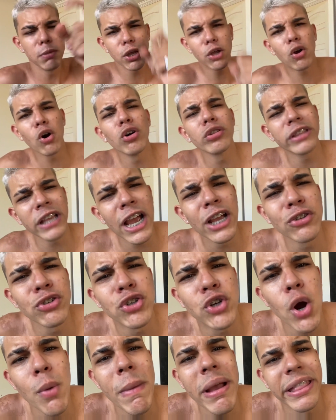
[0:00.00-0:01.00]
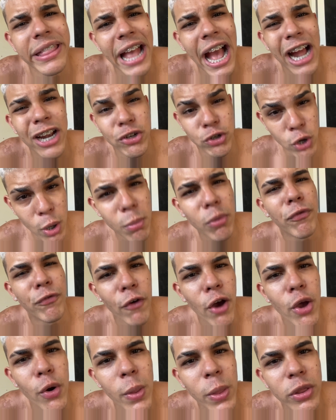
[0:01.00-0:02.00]
contem aí nos comentários como
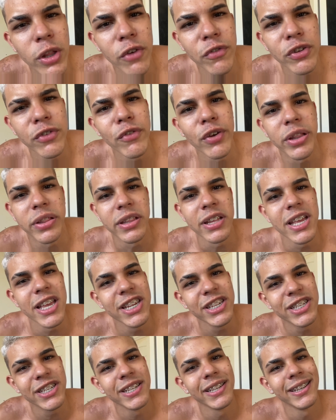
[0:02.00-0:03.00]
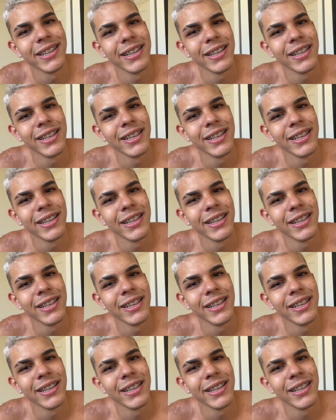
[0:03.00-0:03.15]
foi o ano novo de vocês